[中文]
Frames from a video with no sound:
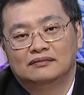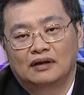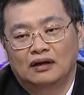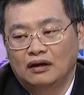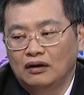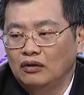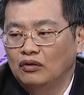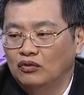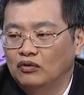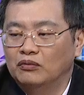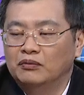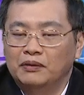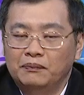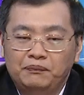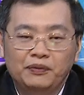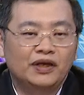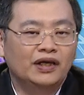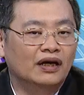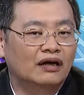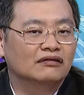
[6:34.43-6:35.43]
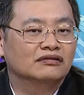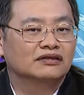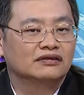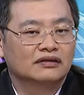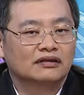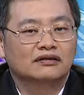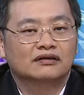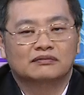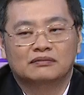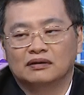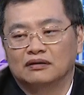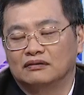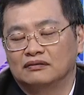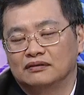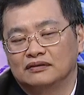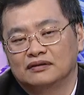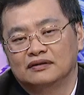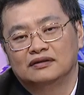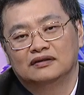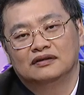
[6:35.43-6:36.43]
啊，我们必要时候怎么样？
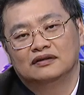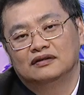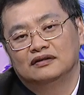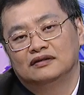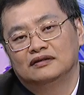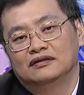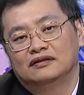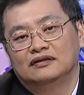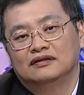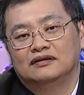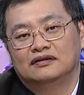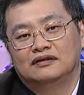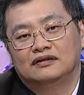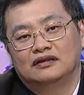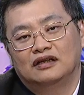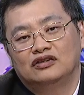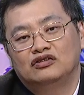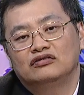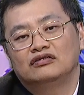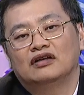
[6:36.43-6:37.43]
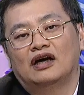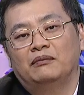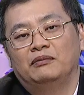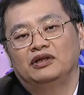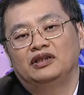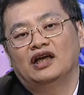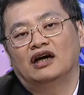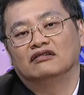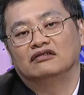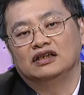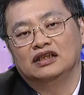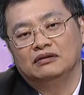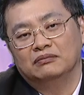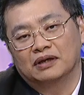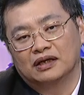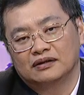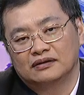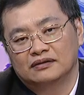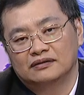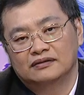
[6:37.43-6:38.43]
那就是还没到底
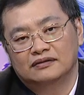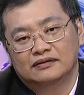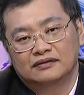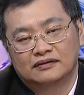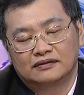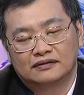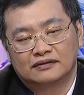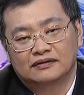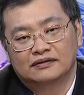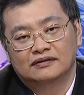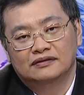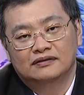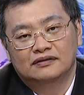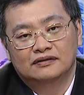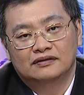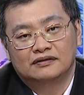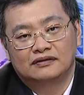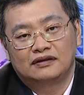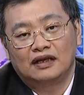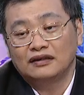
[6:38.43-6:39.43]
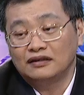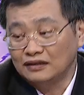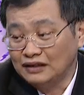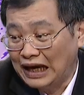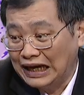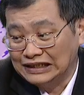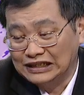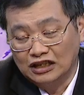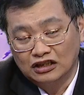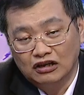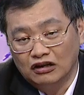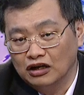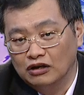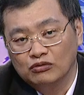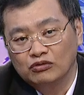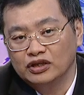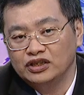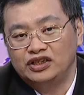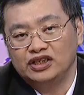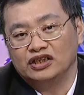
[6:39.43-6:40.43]
嘛。但大家都
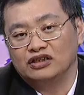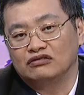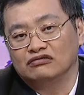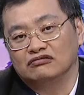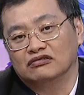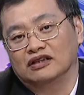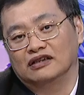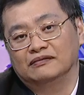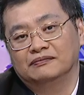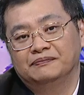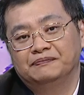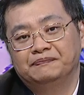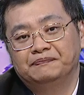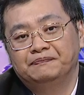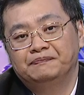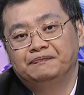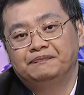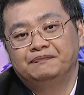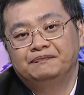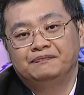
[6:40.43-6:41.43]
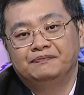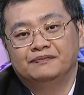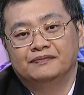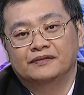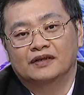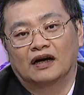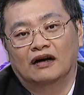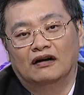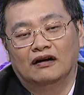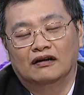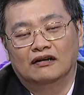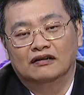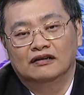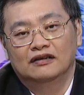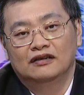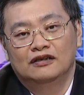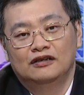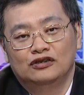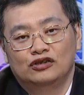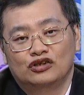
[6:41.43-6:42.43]
很会解读啊，哦。
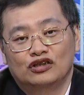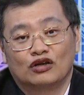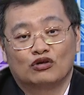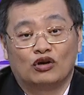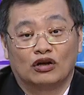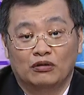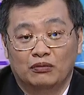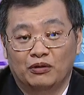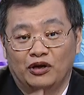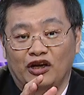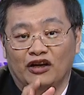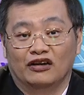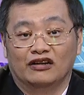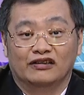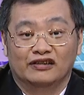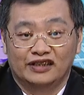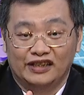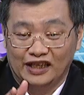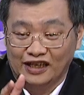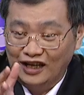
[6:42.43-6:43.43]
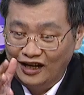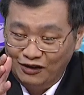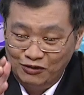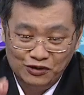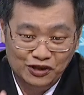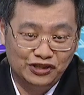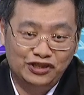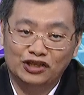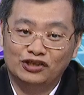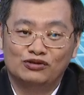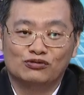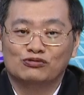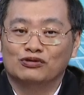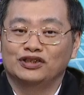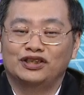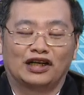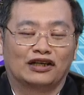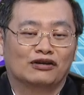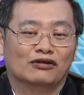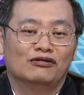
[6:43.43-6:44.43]
就像观众朋友也很会解读我
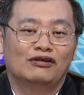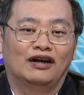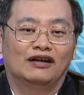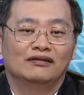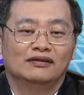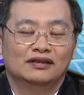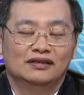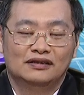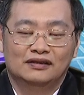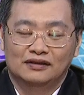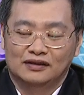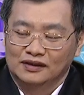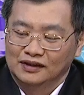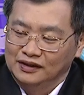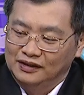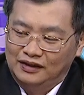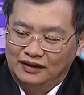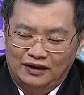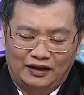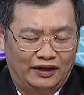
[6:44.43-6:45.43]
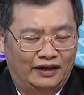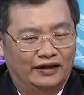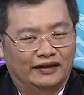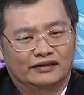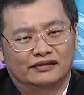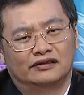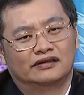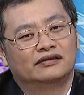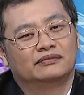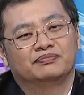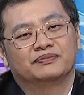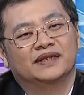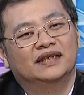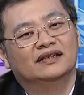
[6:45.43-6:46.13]
讲的话，哎，这